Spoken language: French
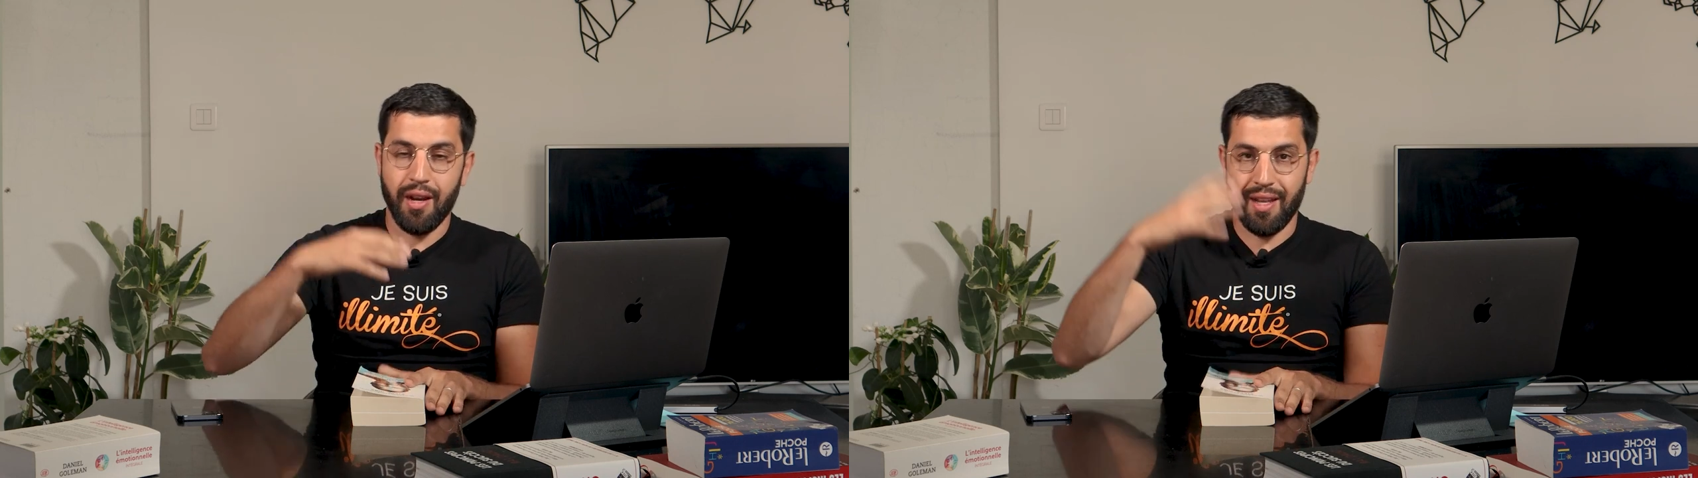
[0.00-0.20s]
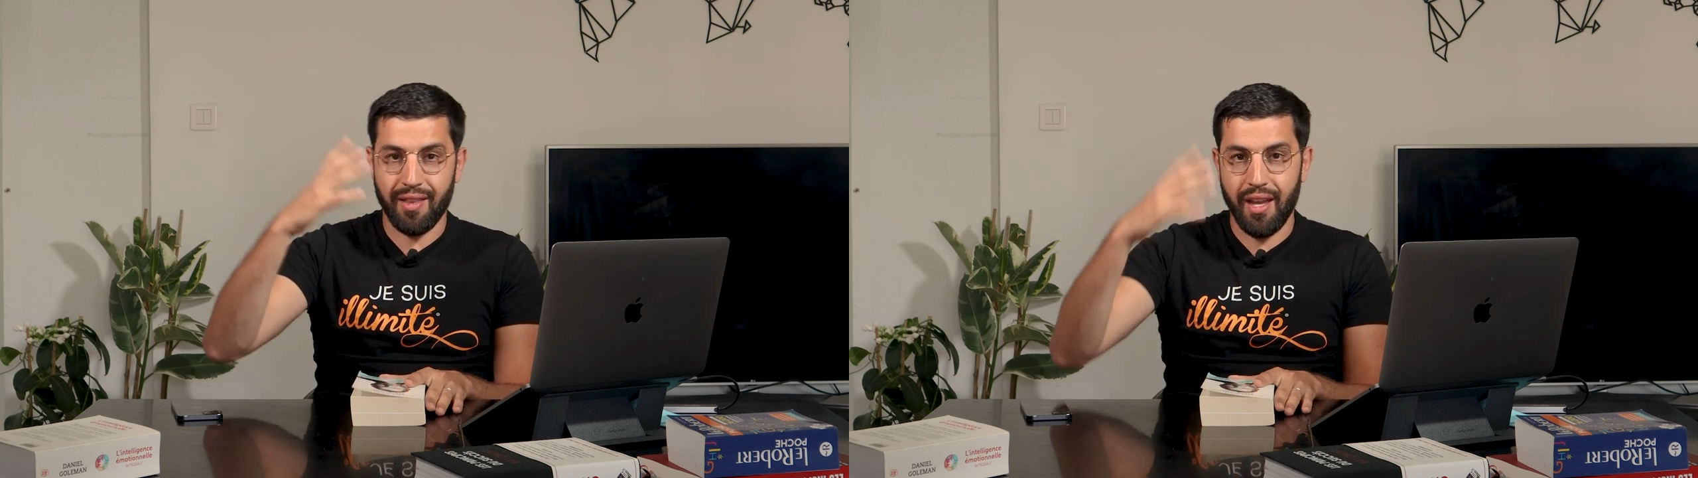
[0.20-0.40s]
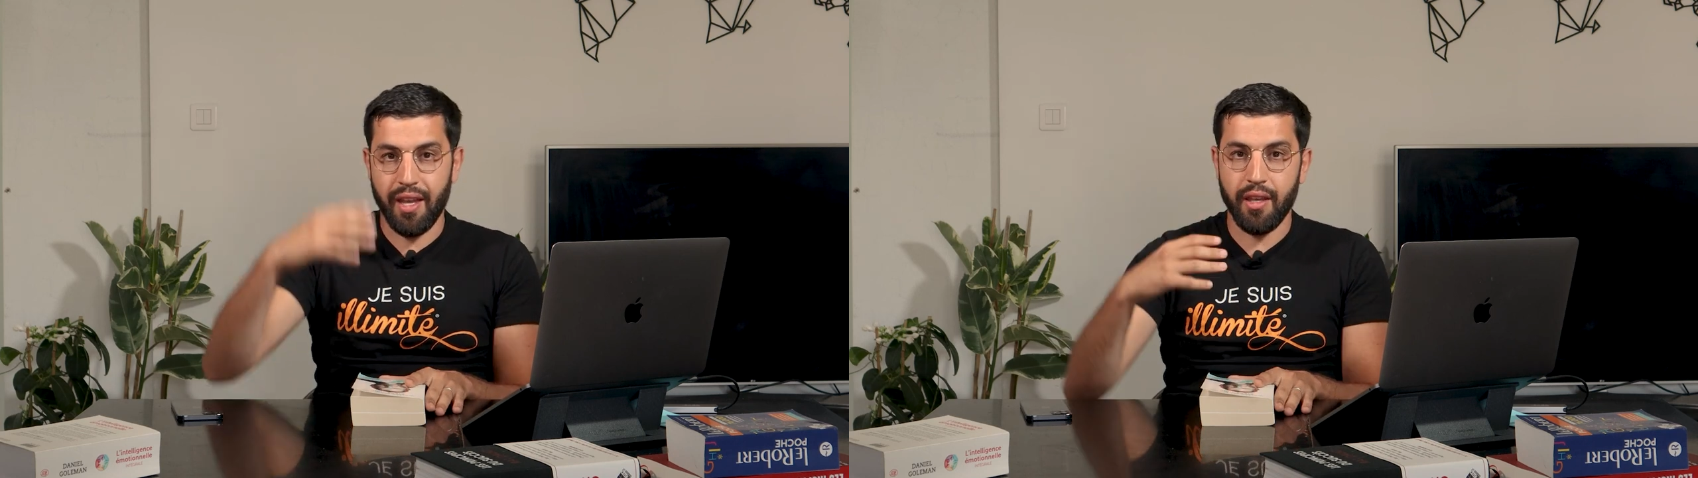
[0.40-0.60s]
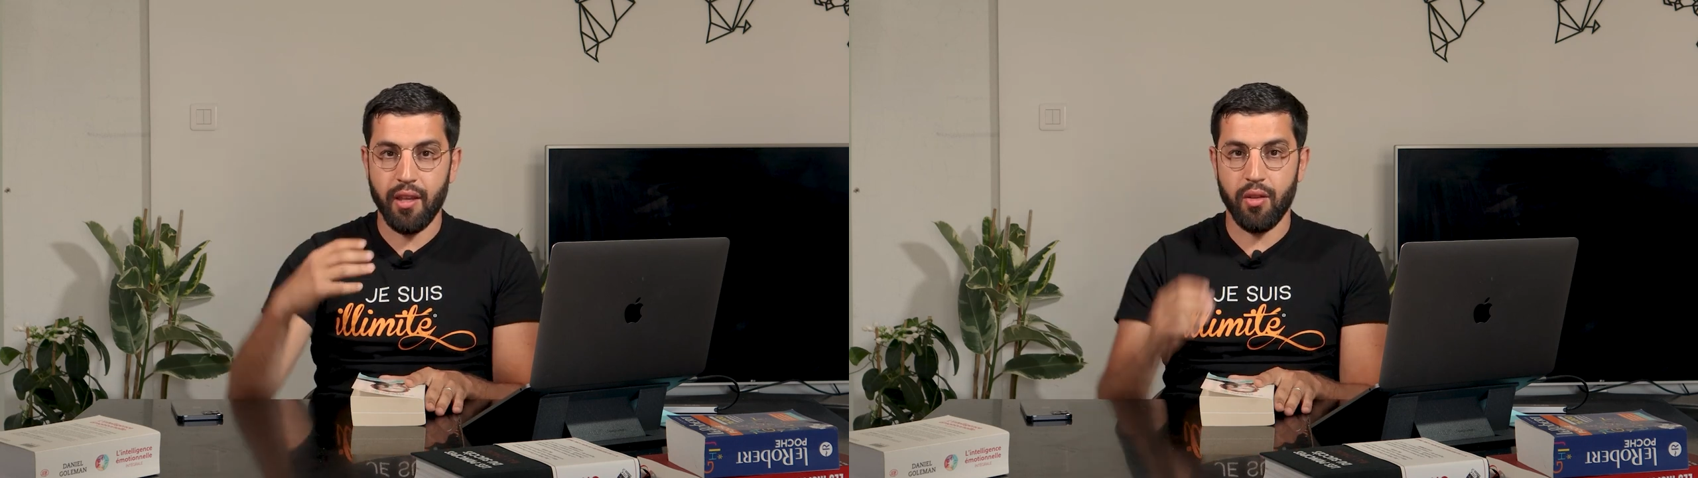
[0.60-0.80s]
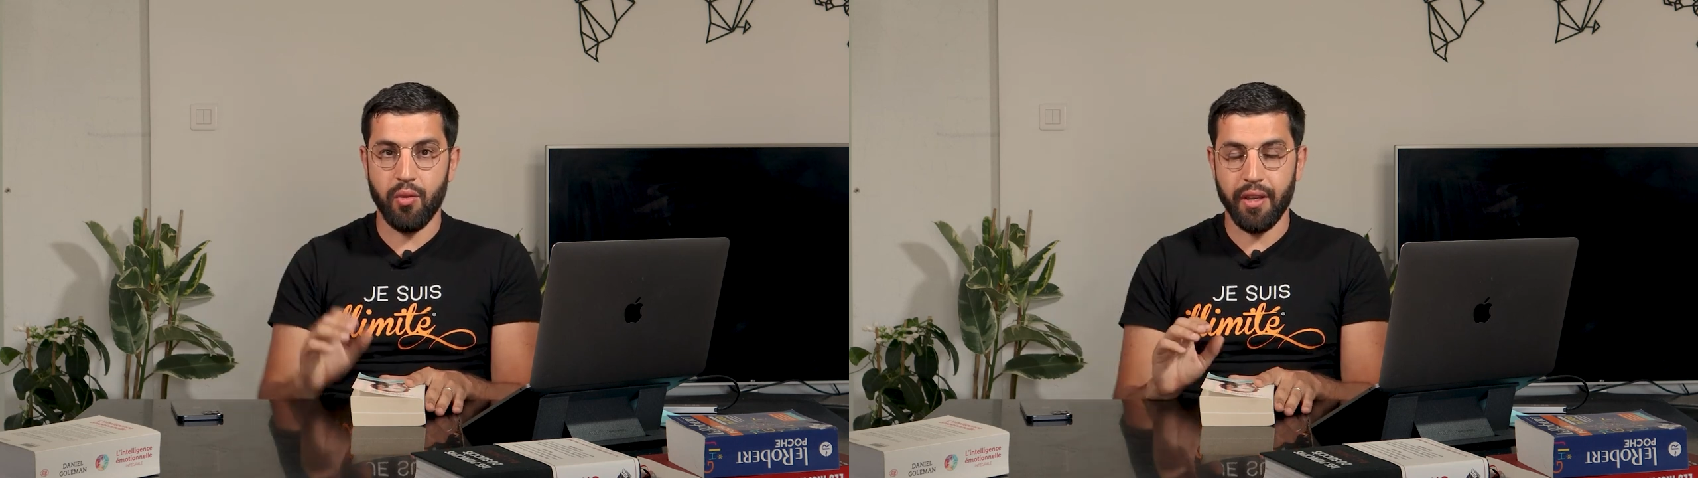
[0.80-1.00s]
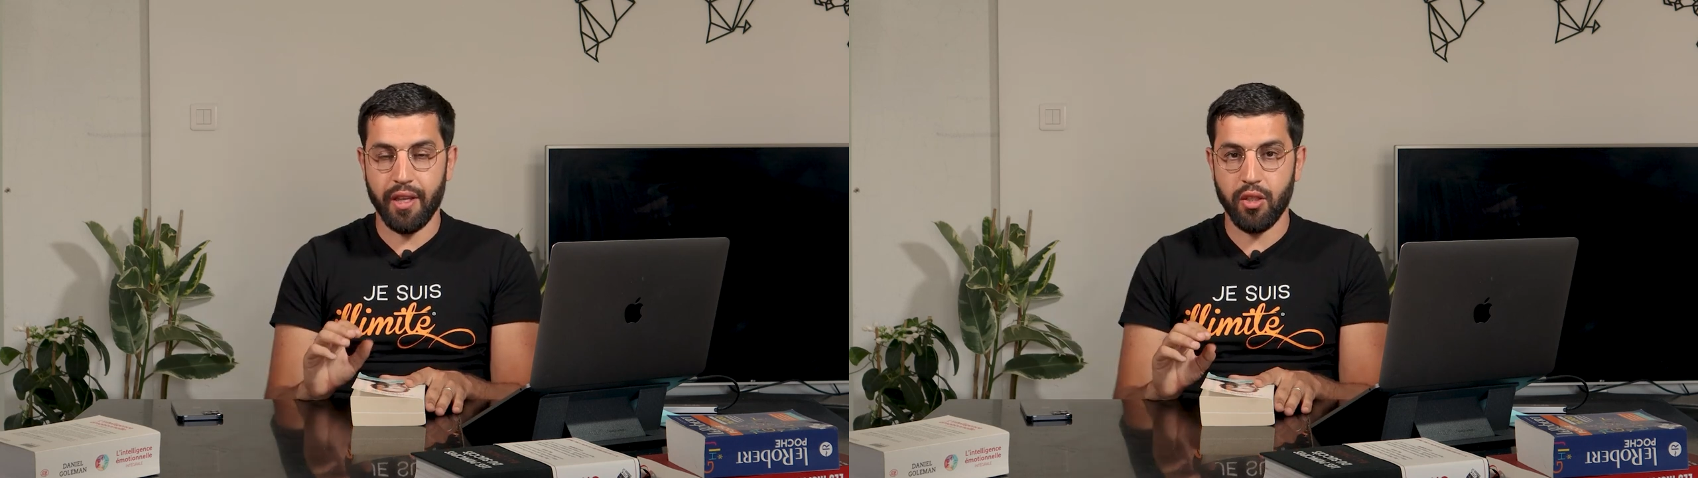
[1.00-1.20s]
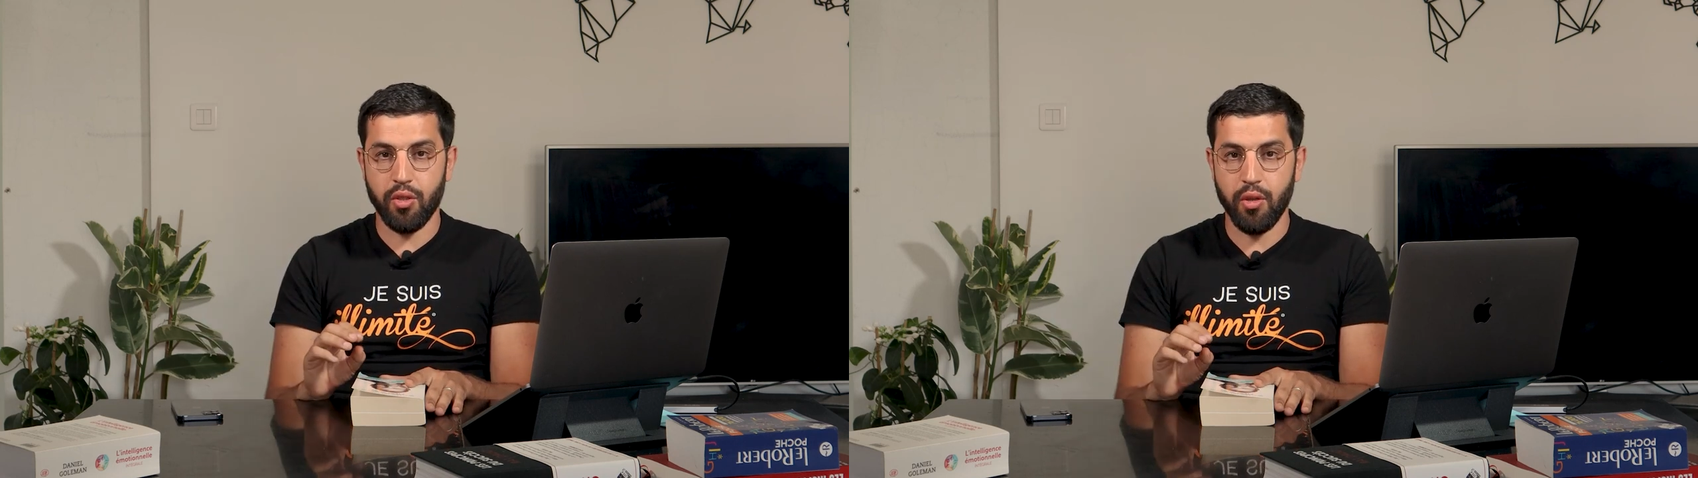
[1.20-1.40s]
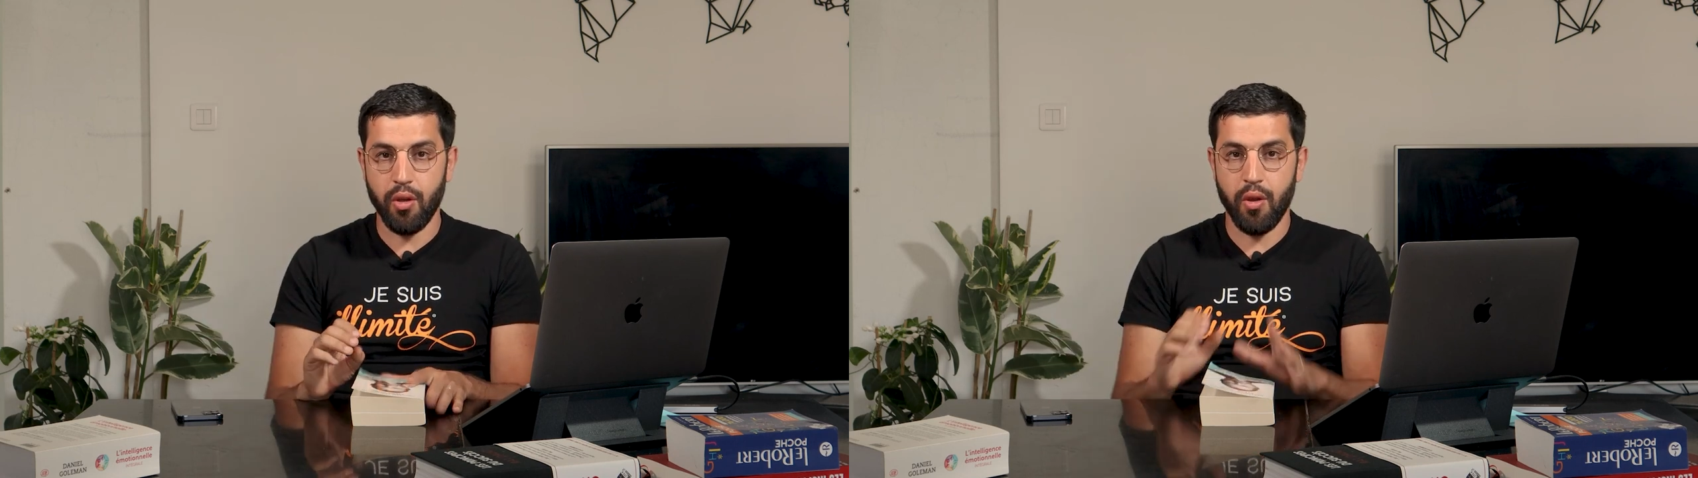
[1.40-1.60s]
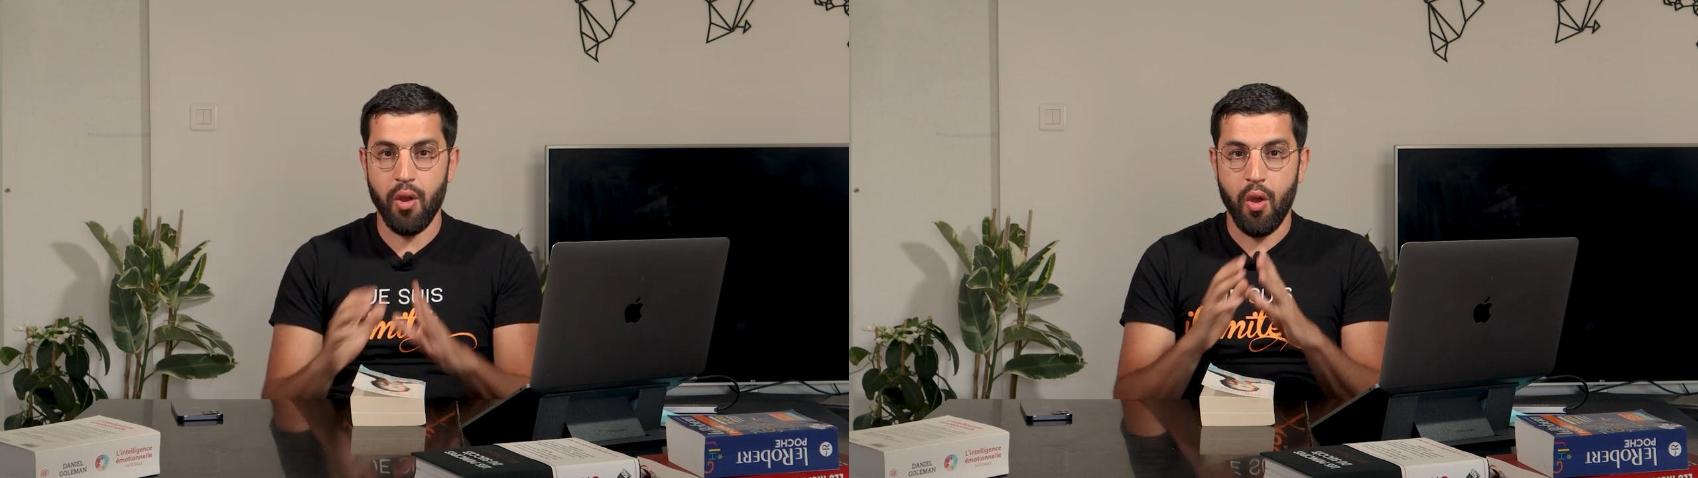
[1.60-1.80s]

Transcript: la taille de l'écriture.